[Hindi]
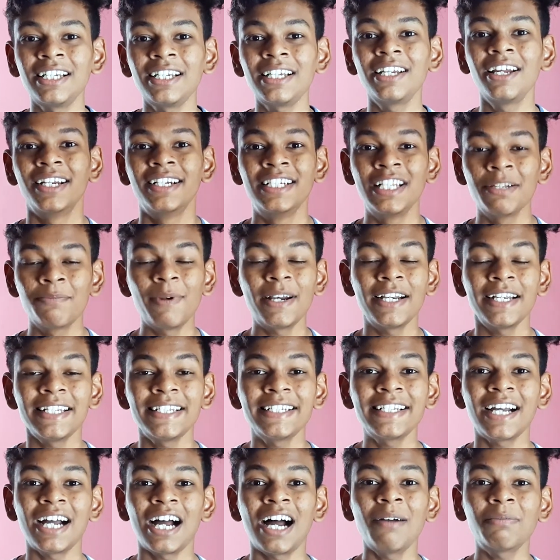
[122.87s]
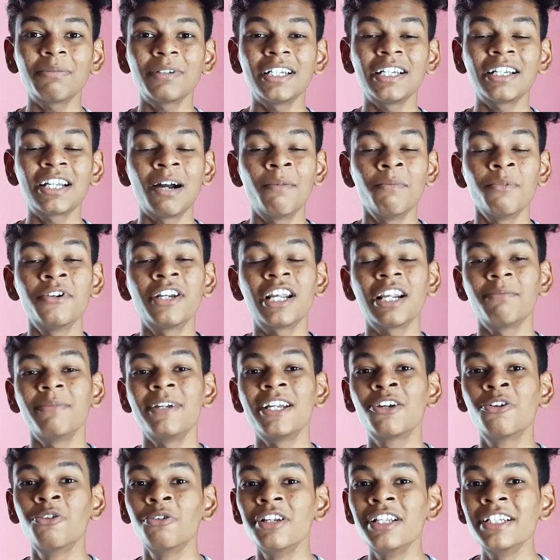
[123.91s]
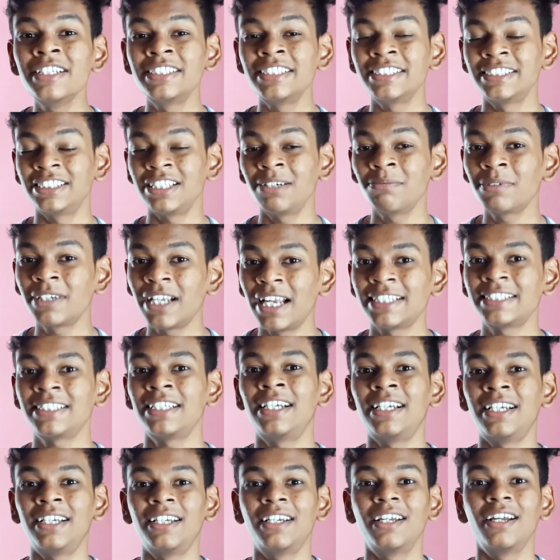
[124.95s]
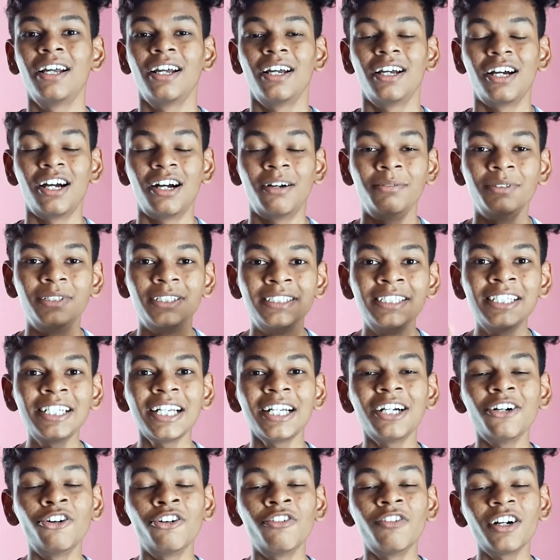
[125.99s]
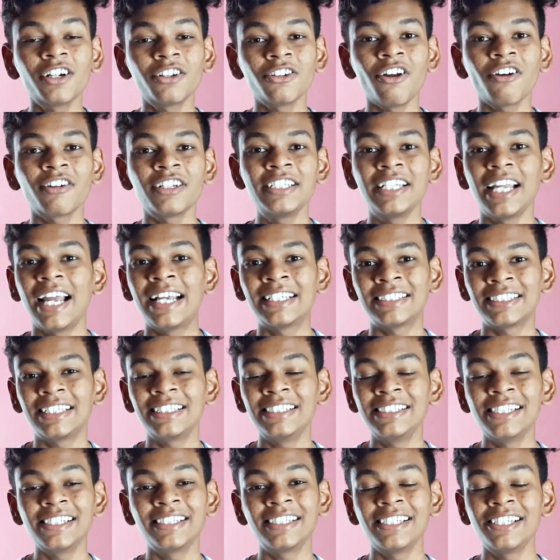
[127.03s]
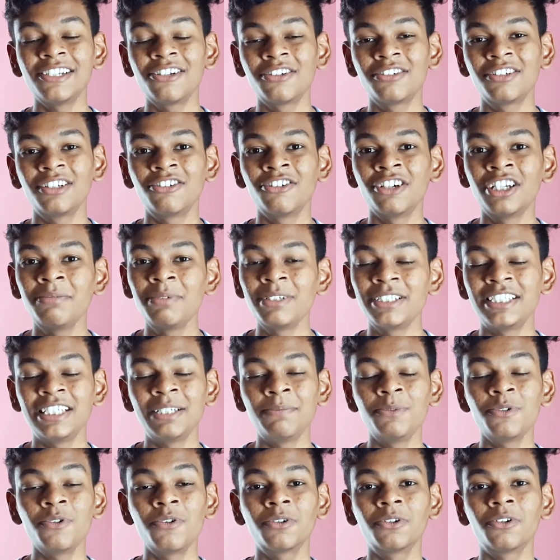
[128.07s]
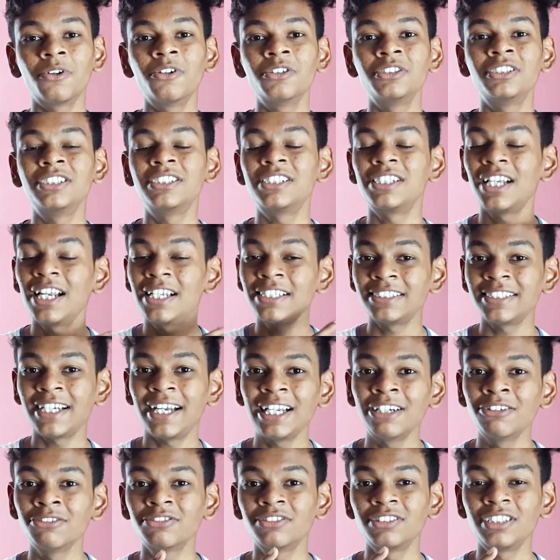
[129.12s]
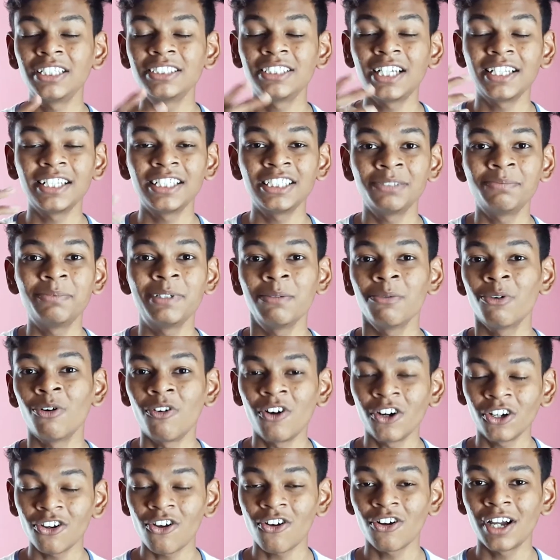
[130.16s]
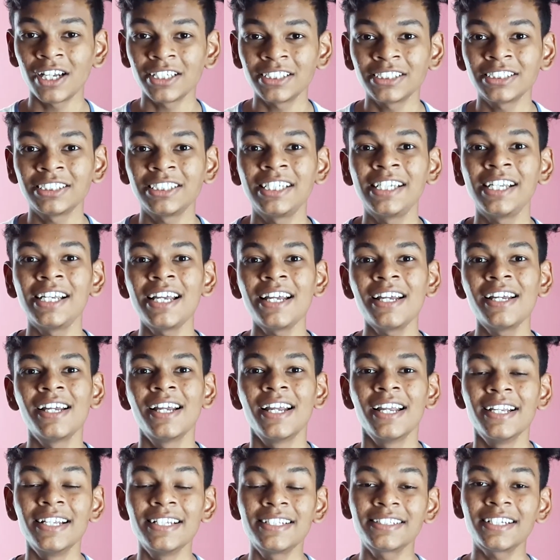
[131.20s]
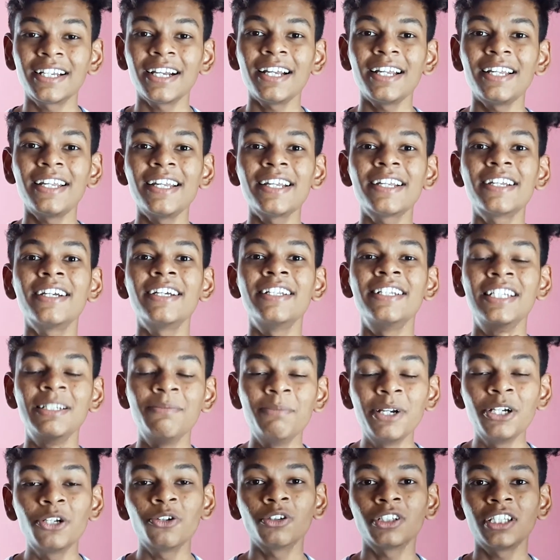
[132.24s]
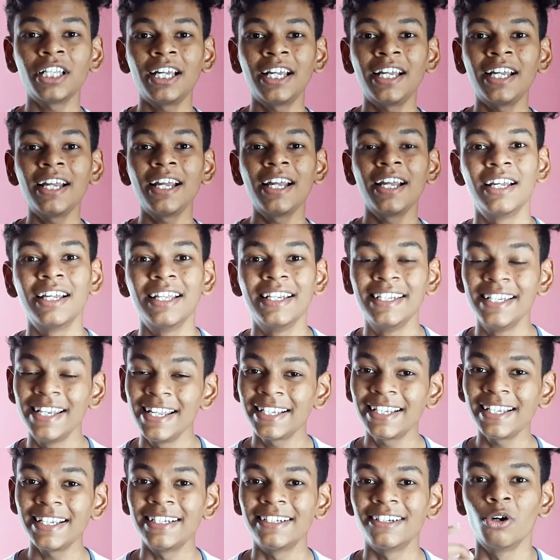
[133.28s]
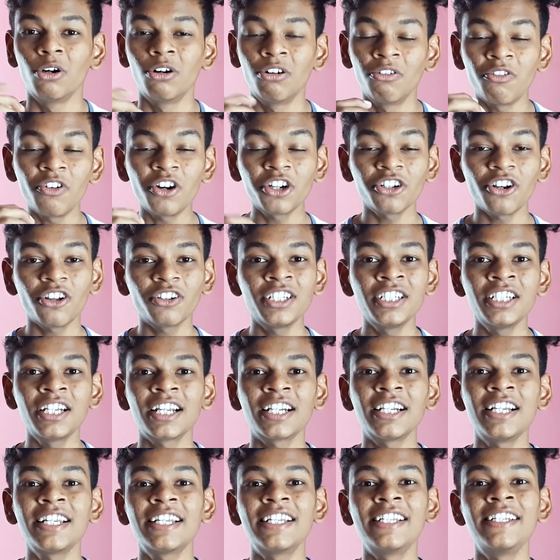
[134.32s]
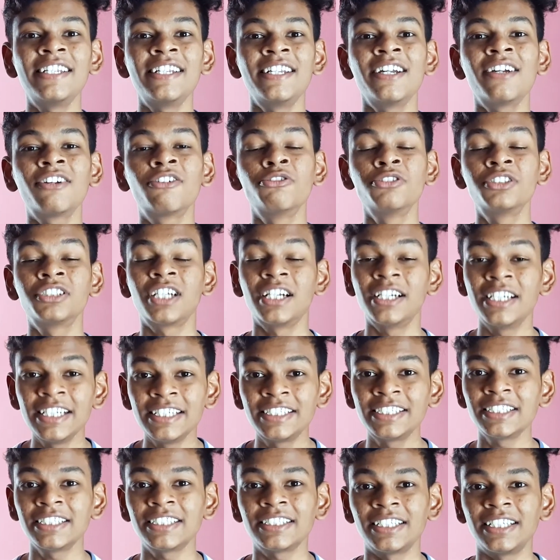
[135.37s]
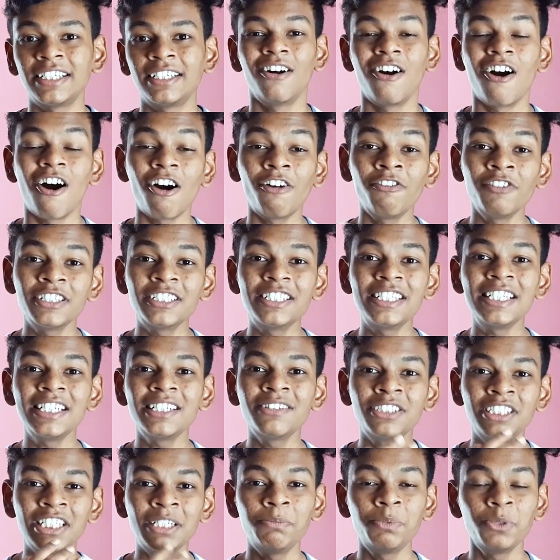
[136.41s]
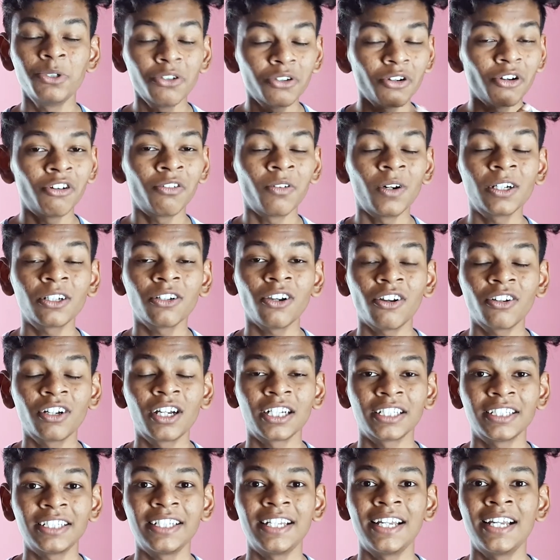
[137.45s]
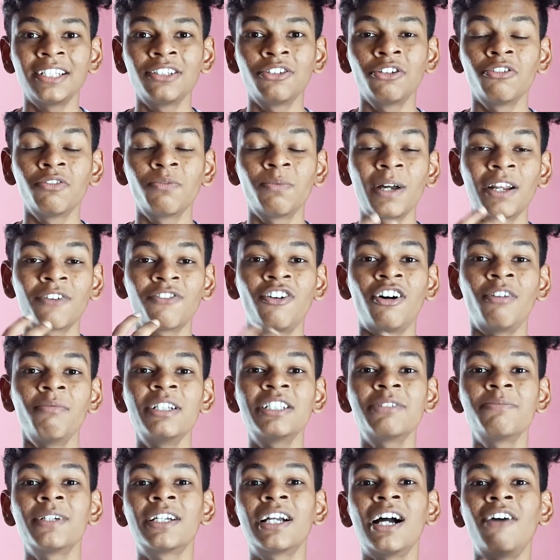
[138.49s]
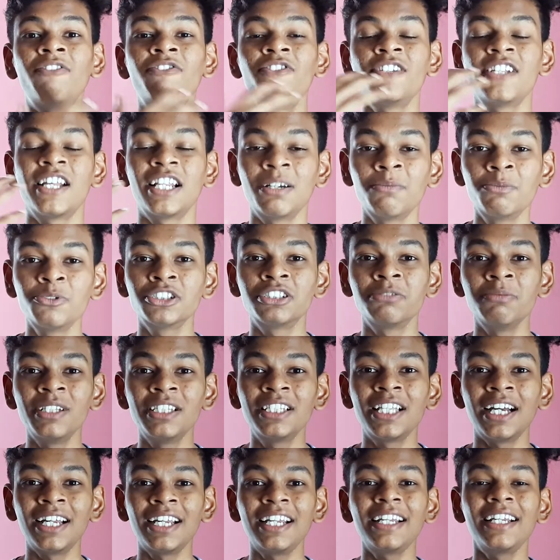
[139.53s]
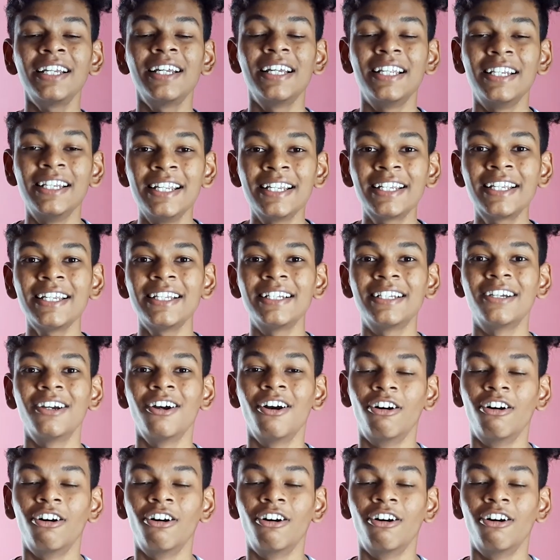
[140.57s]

हैं डिपेंडिंग आपके कंप्यूटर में कूलिंग सिस्टम कैसा है अब ये ओवरक्लॉकिंग ऐसा नहीं है कि कोई भी सीपीयू को जितना चाहे उतना ज़्यादा स्पीड में ओवरक्लॉक कर सकते हैं इसका एक लिमिट होता है लेकिन ओवरक्लॉकिंग करने के लिए कुछ कंडीशंस हैं ऑब्वियसली सीपीयू को ओवरक्लॉक करते हैं तो परफॉर्मेंस में काफ़ी ज़्यादा बूस्ट मिलता है लेकिन